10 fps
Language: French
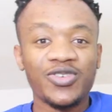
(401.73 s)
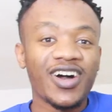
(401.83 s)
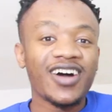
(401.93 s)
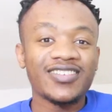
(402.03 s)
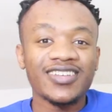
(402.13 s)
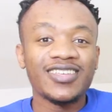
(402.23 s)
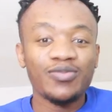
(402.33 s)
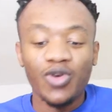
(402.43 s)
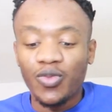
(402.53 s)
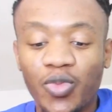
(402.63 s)
de Zara
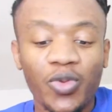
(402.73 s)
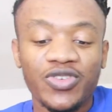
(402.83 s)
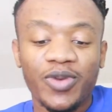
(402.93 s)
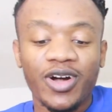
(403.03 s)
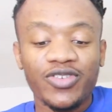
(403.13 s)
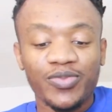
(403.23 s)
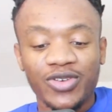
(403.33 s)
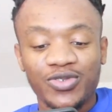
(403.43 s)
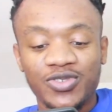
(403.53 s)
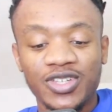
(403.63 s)
certainement. Bon, c'est pas grave, c'est
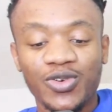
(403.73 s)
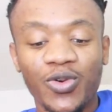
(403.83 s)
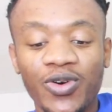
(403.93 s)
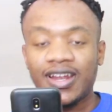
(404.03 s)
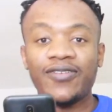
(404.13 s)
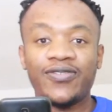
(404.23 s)
pas un souci gros. La